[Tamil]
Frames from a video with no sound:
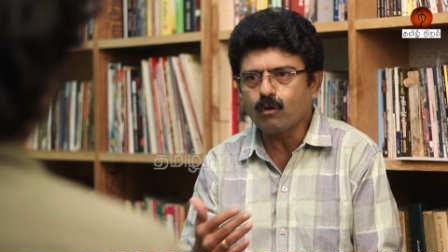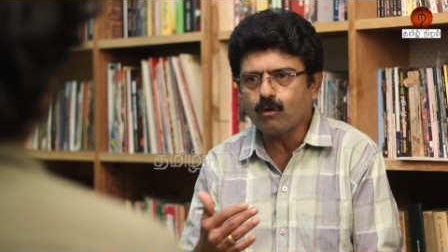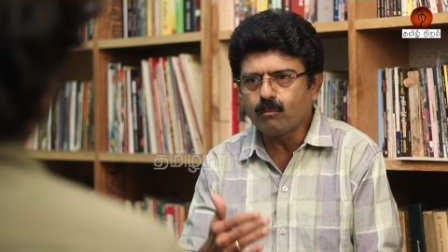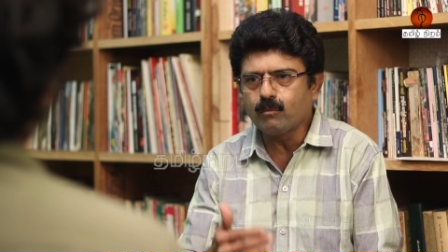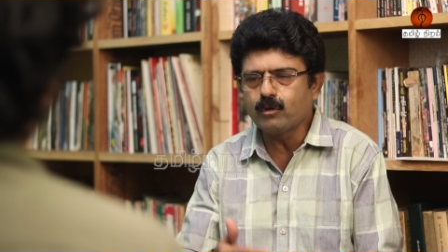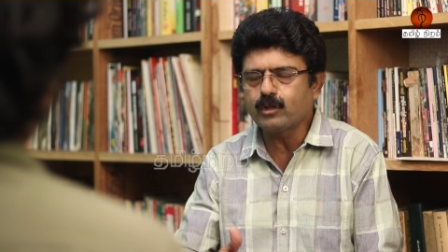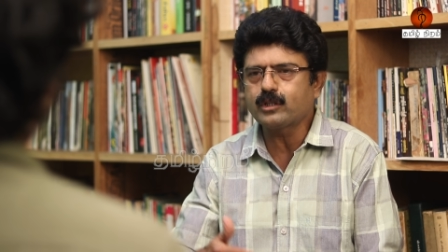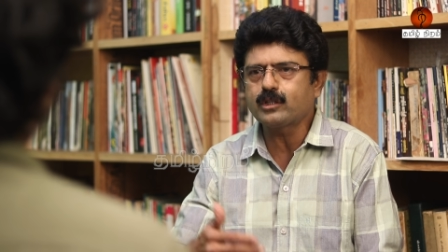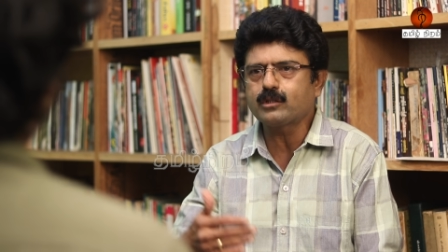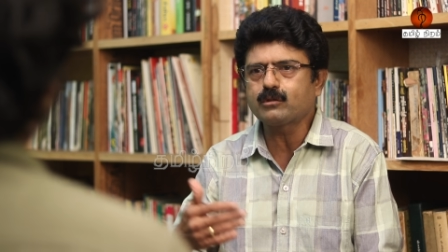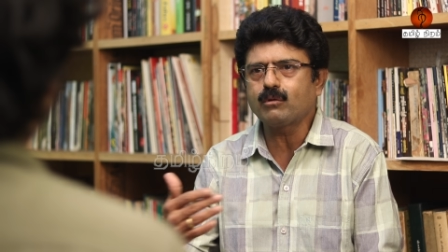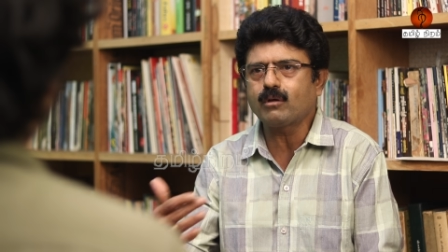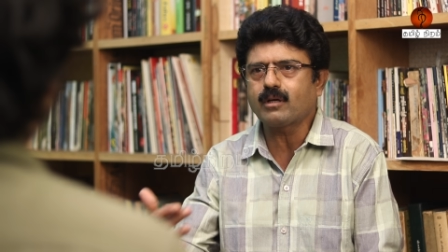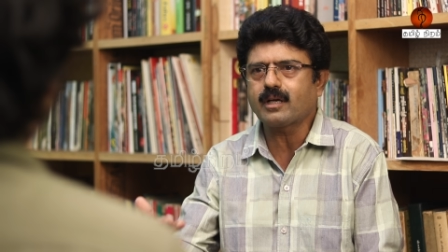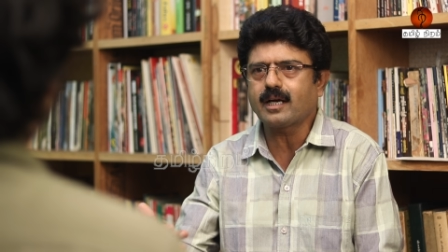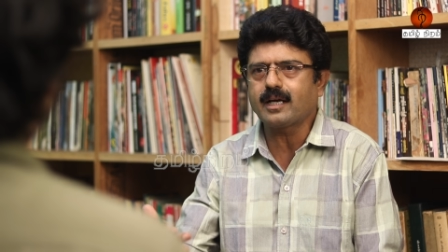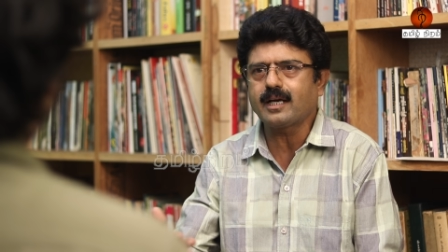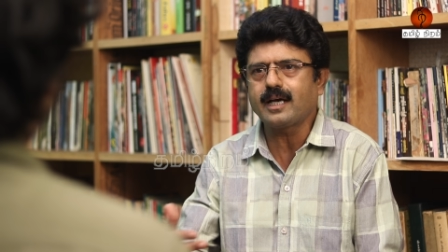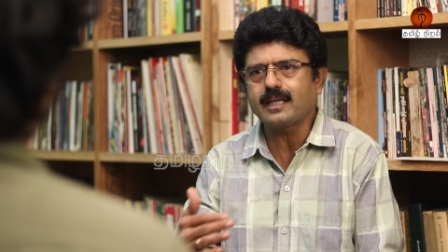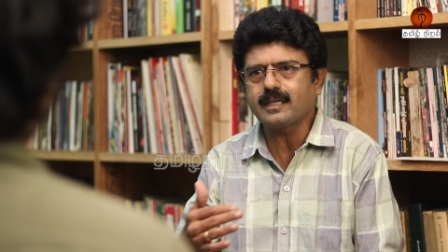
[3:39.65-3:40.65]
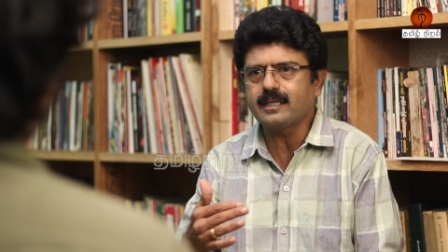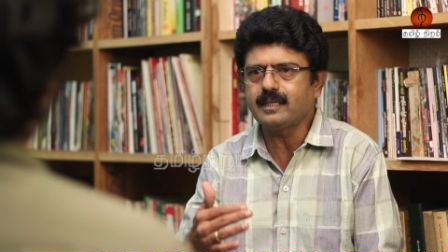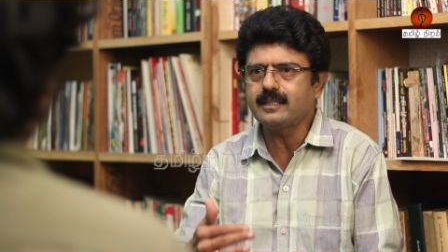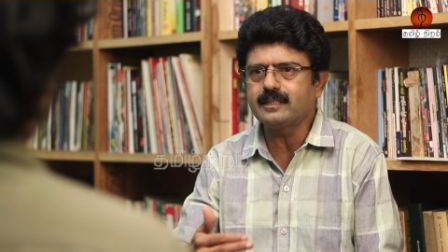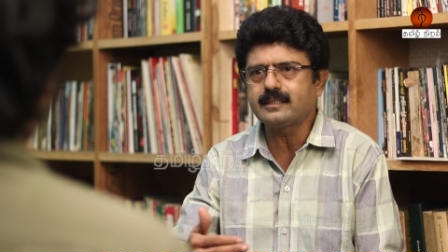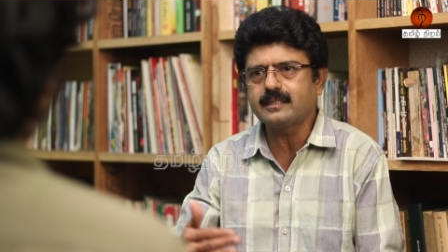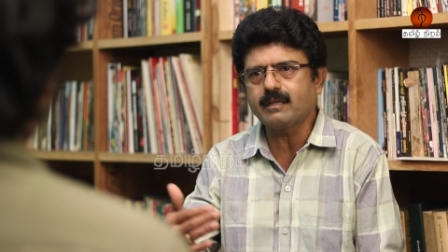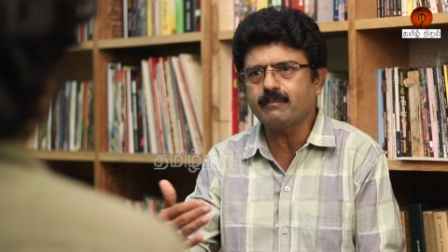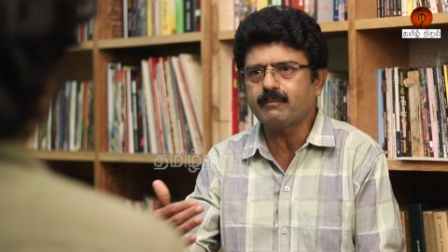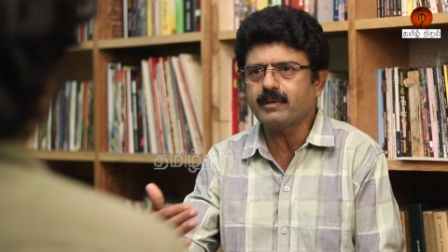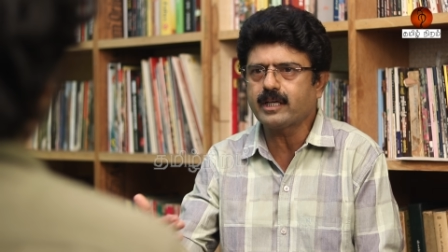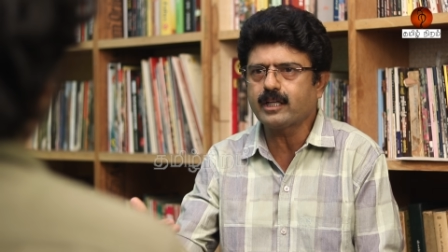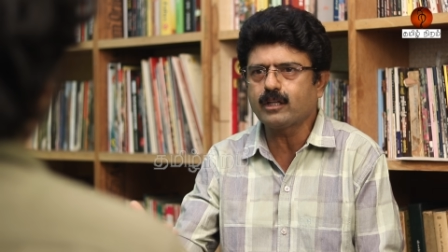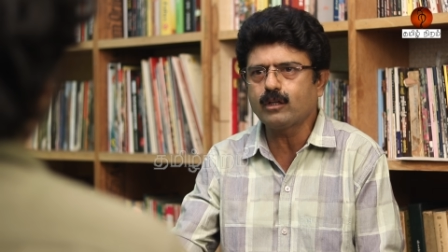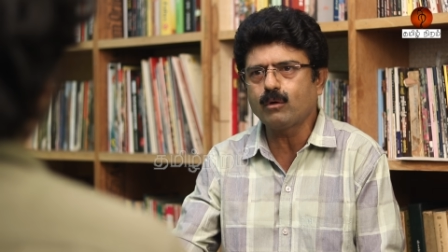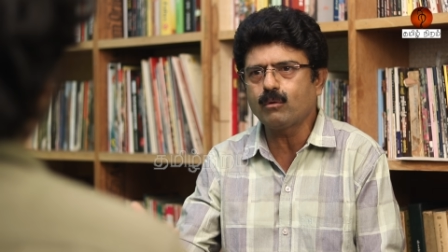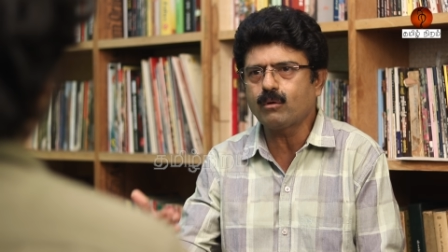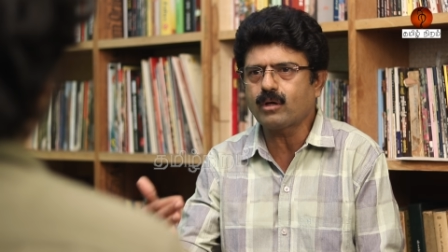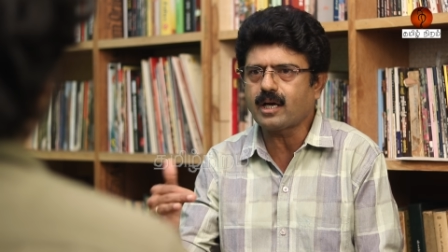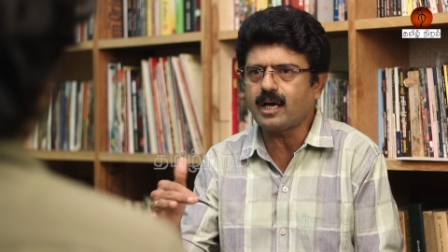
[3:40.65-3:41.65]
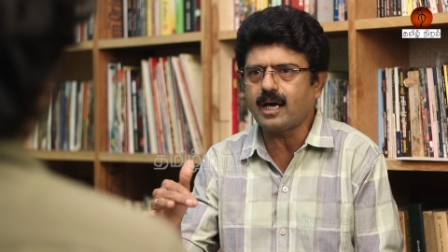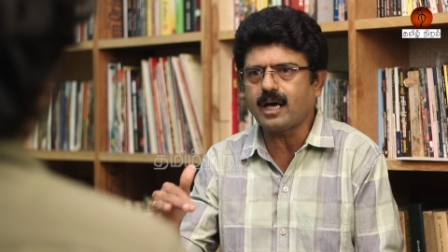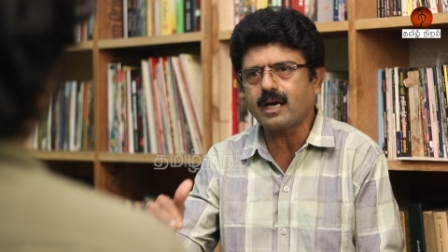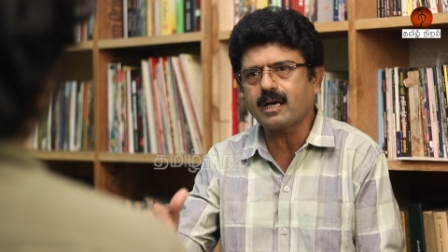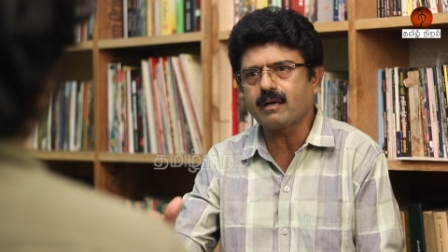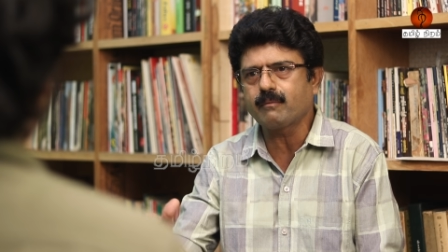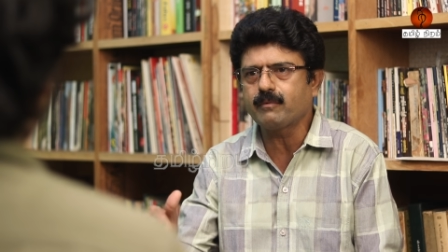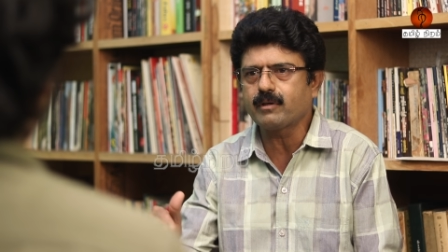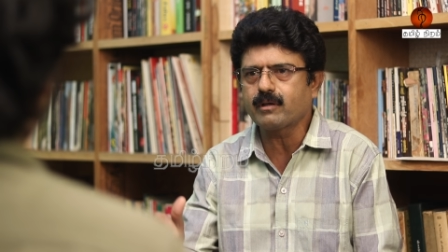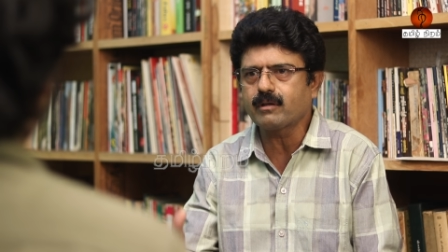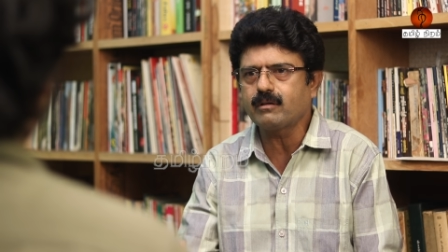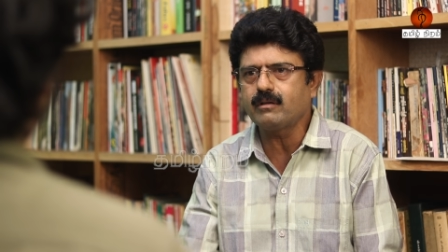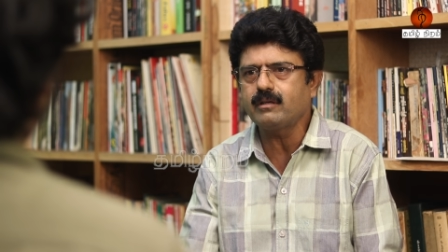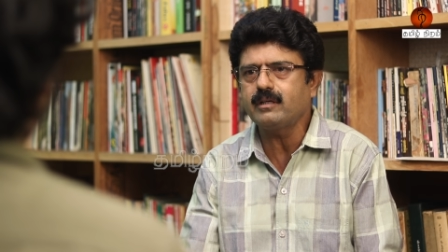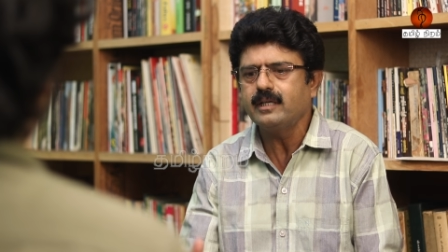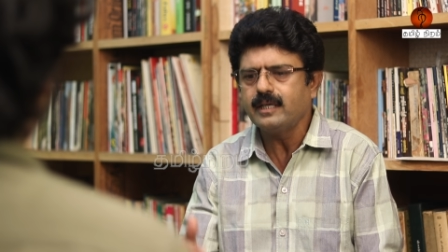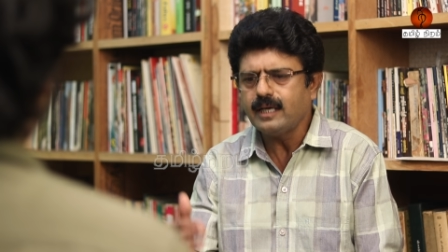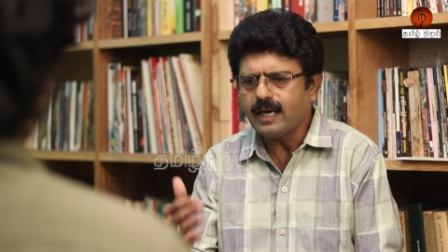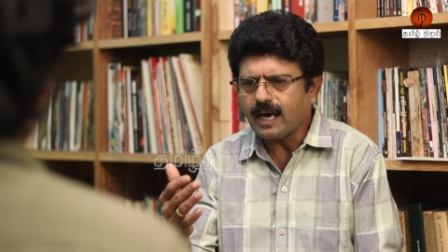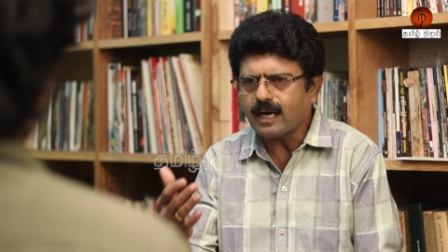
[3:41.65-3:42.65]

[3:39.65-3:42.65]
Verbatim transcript: குருமூர்த்தி சொல்கிறாருன்னா அதில் நிச்சயமாக ஏதோ ஒரு காரணம் இருக்கும்